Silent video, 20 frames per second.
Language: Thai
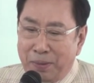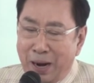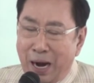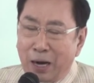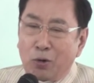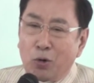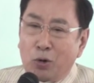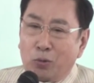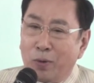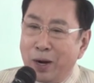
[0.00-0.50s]
ป
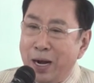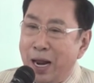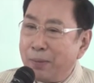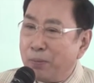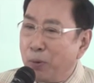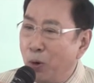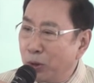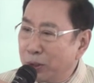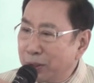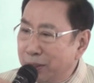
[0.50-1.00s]
รากฏว่าได้
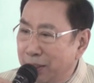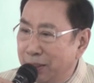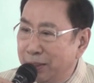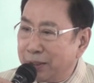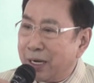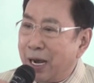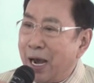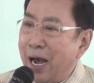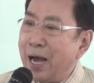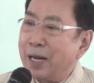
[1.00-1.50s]
ผลเกิ
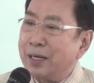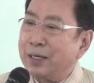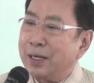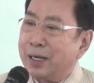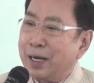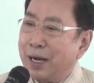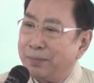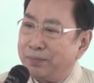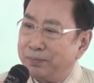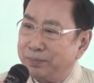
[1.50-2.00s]
นคาด
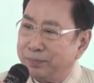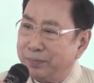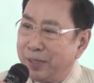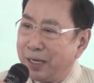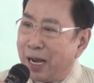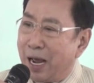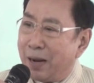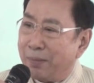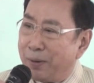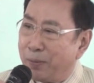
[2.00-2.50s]
นะครับใน
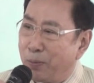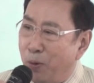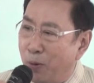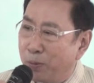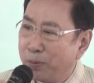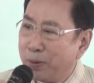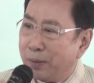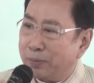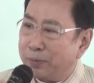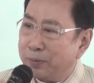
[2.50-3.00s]
การไปพ
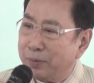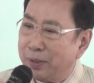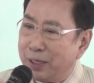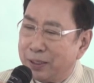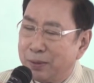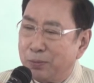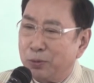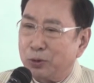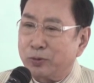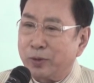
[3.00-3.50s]
บกับรั
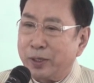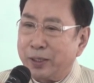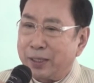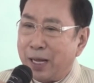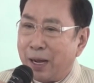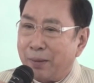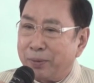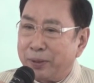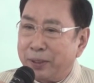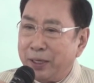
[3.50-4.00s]
ฐมนตรี
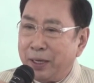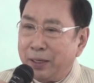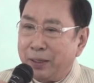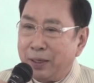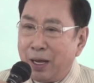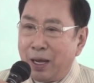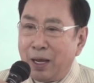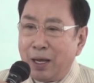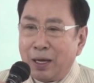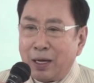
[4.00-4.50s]
ต่างประเทศ
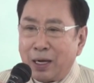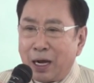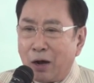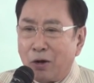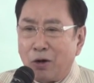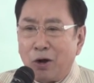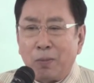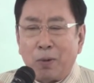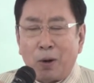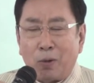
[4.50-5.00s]
เขา
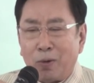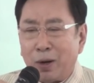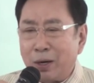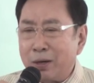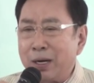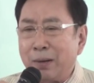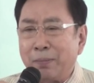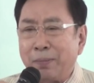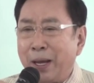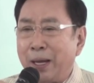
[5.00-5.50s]
ก็บอกว่า
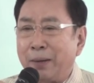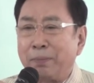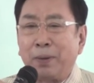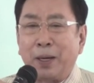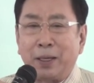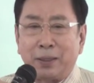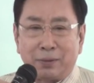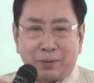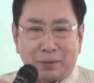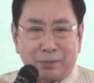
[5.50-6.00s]
เรื่องเพชร
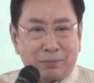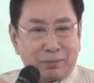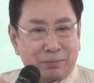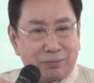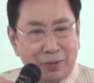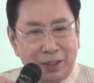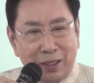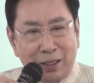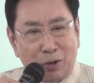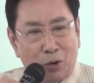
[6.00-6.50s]
เพิร์ด
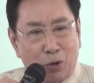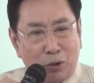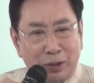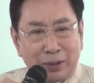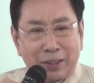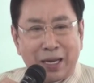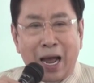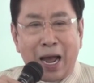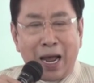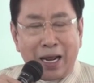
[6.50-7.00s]
เรื่องคน
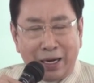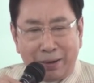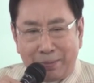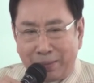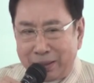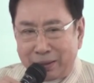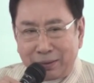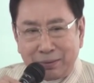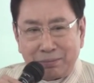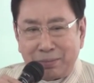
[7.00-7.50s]
ตายนะ
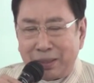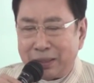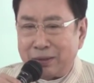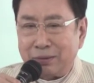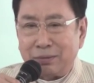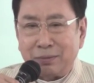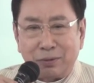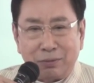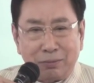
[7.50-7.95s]
มันมัน